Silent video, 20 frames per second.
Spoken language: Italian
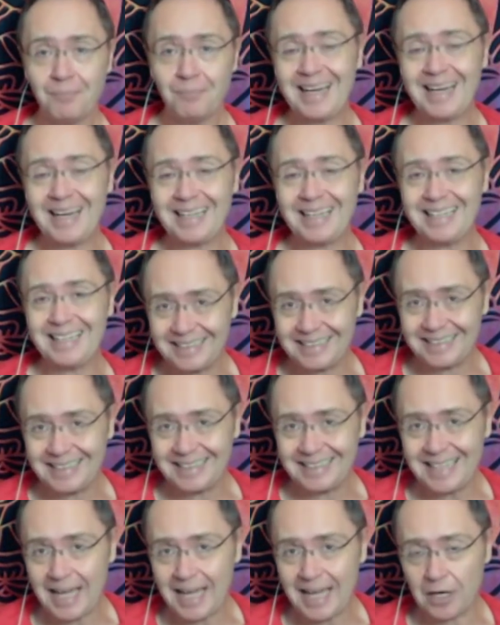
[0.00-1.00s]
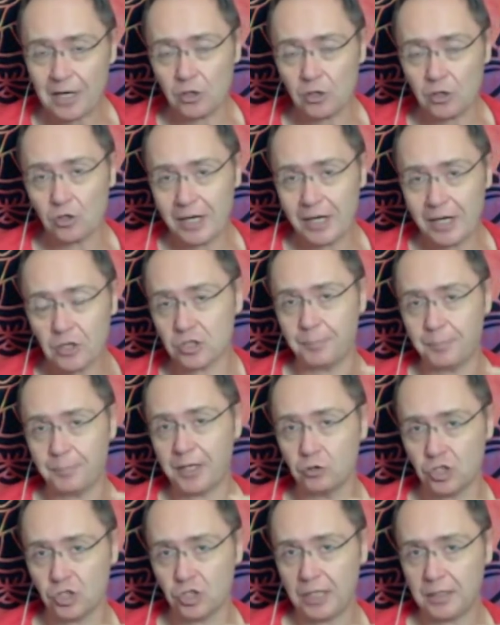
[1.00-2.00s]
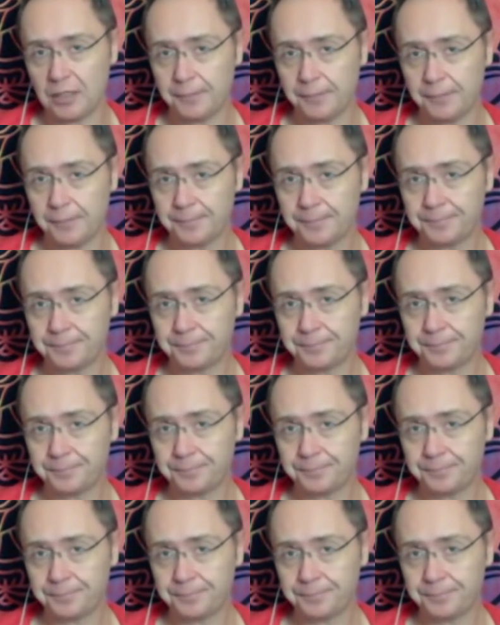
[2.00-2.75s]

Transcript: per adattarlo ai nostri preconcetti.